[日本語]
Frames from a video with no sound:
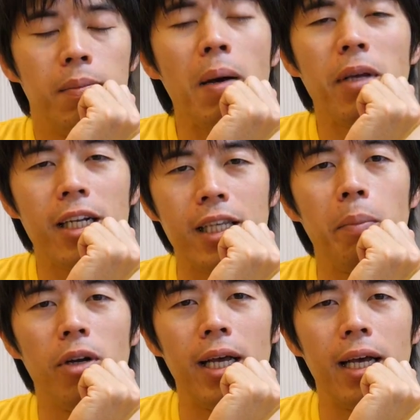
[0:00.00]
まあ皆さ
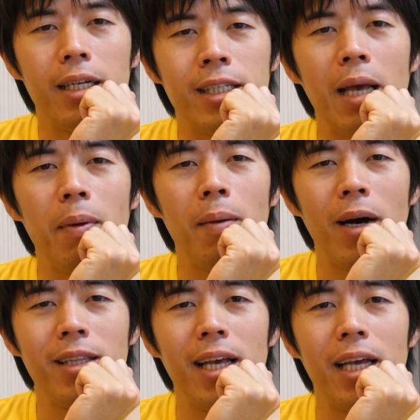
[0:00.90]
んもね、
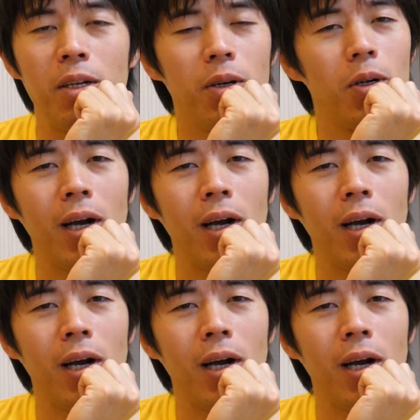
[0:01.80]
サイバーマンデーいろいろ